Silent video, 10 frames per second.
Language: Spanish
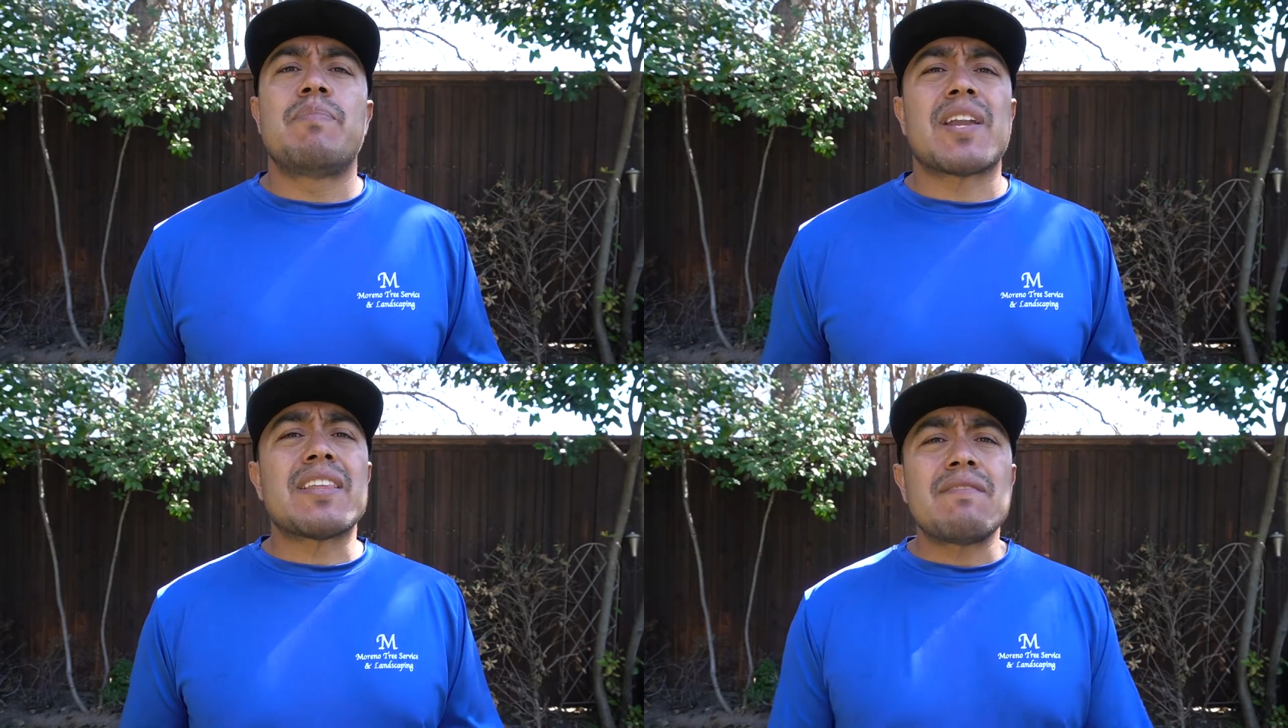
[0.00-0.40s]

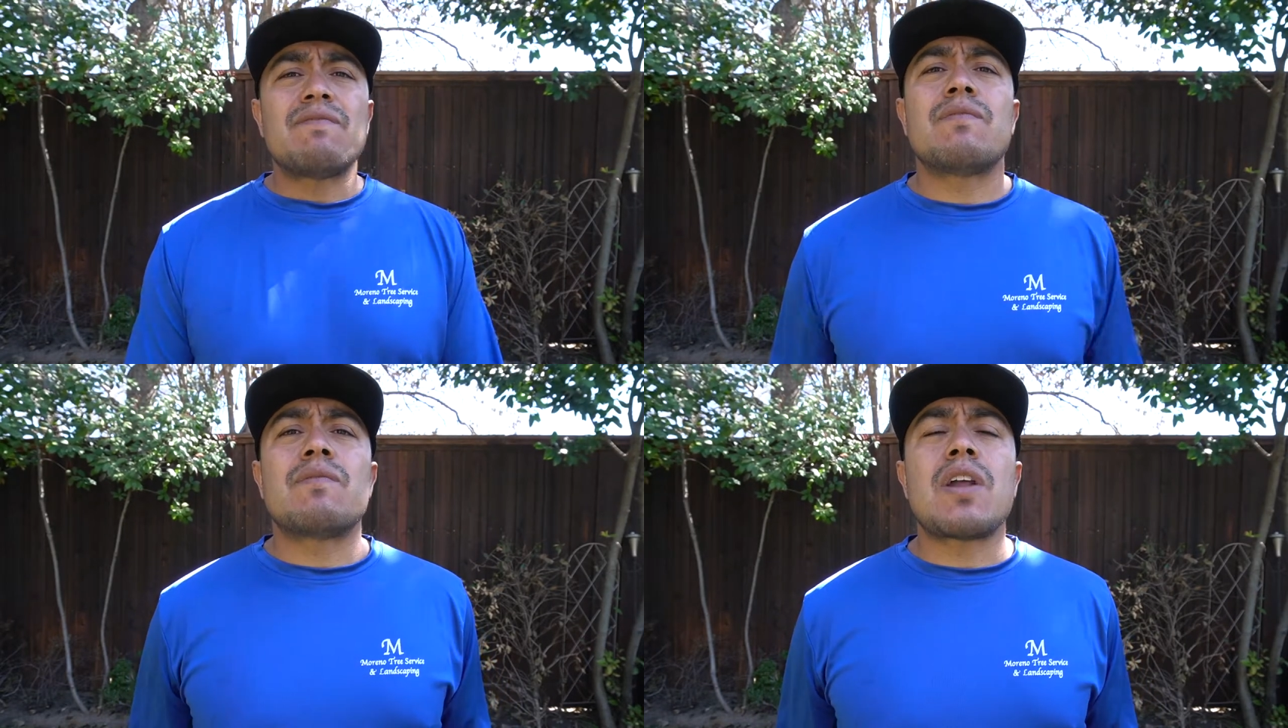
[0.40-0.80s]

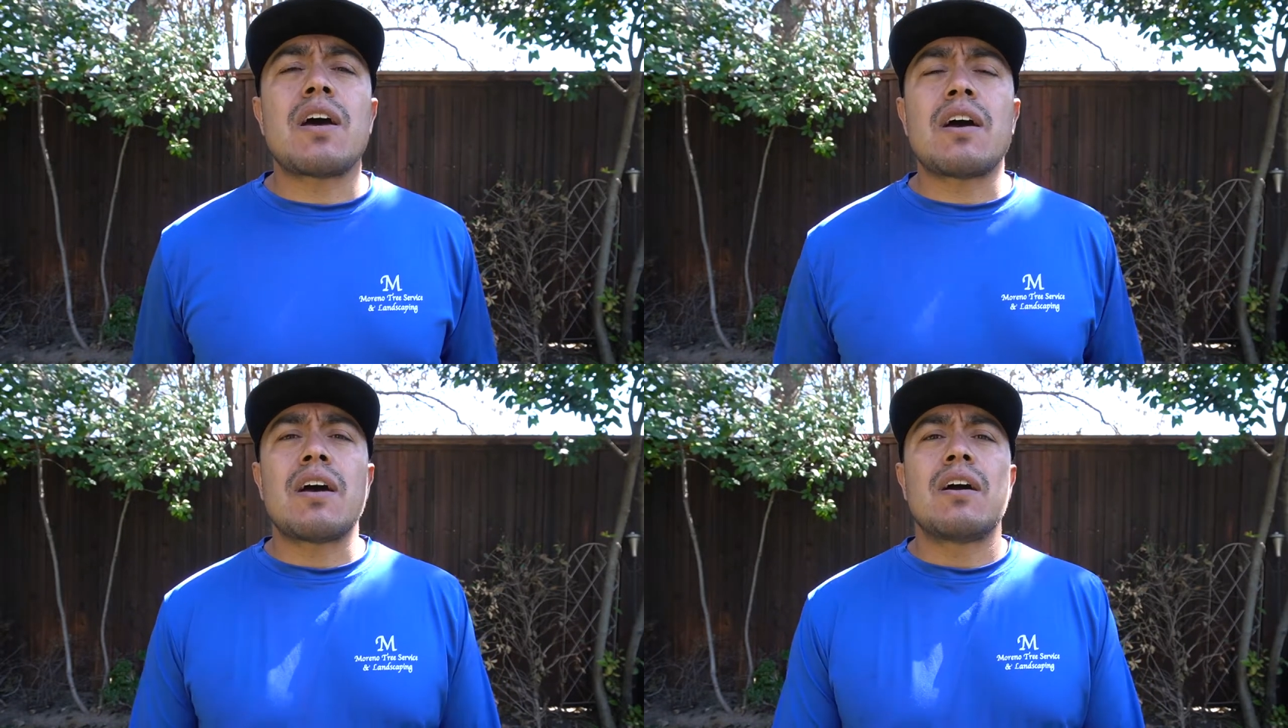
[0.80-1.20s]
pierden
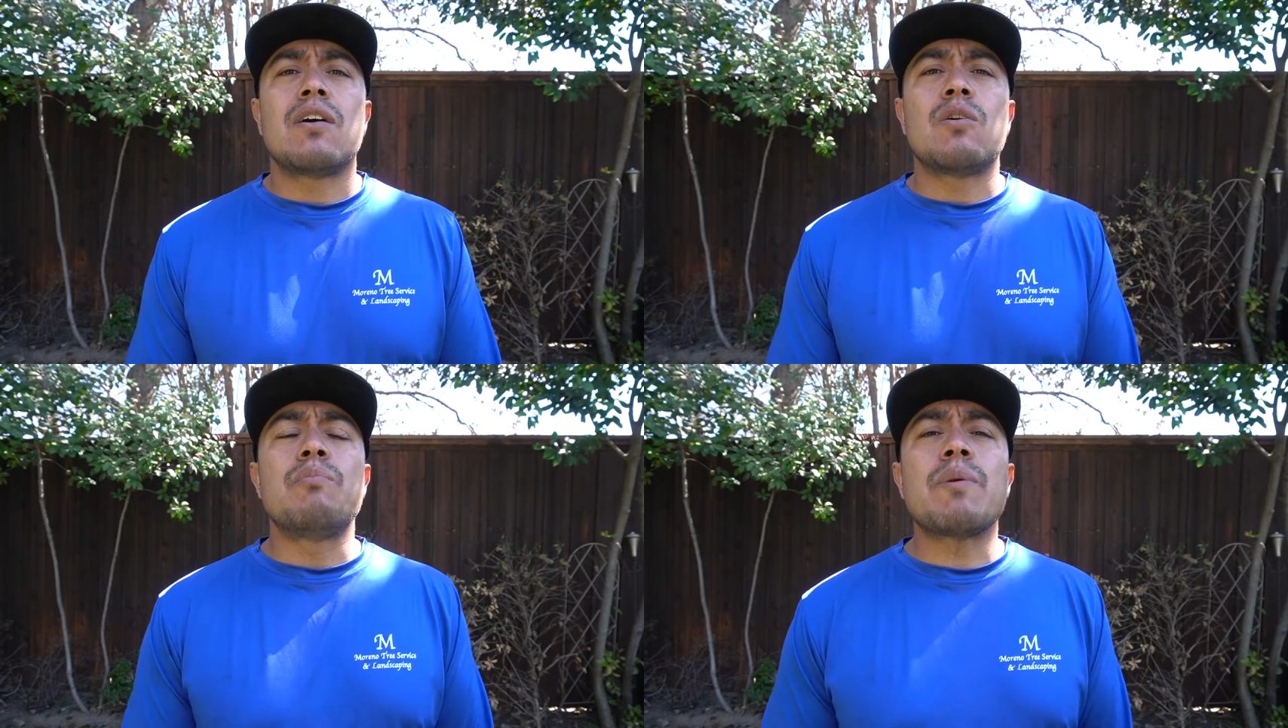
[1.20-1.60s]

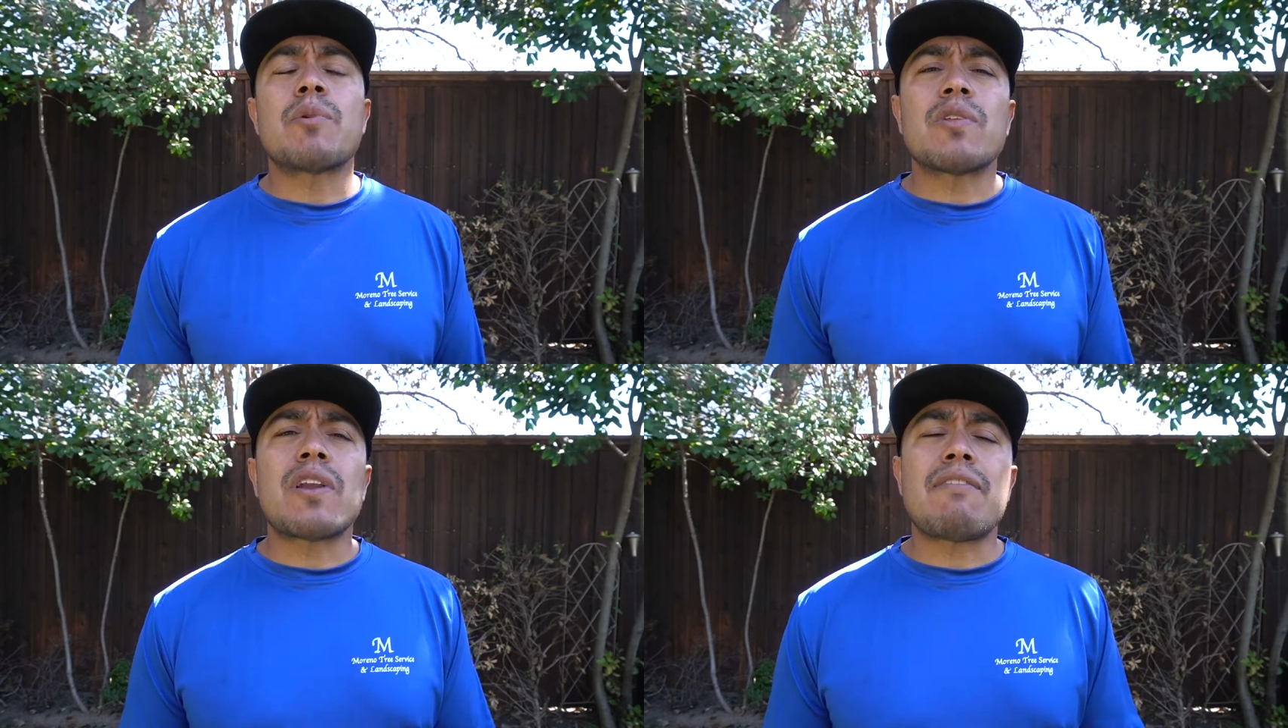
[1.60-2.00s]
un
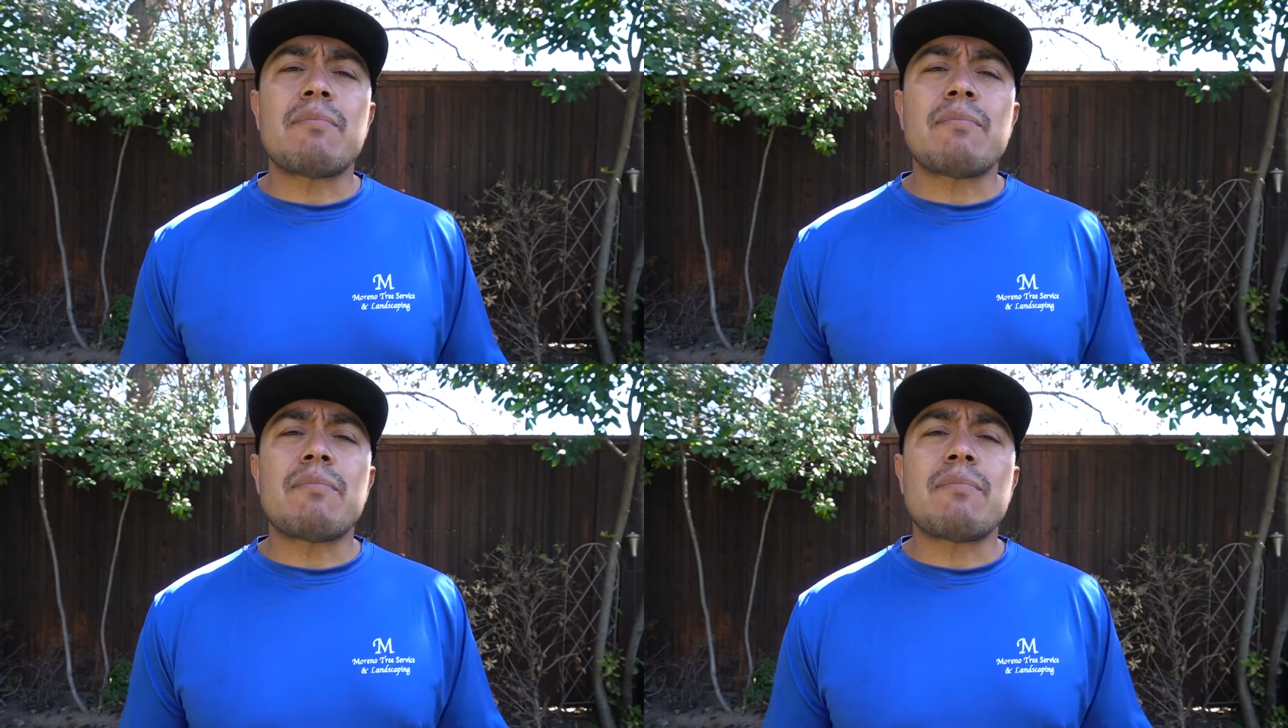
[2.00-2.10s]
miembro de la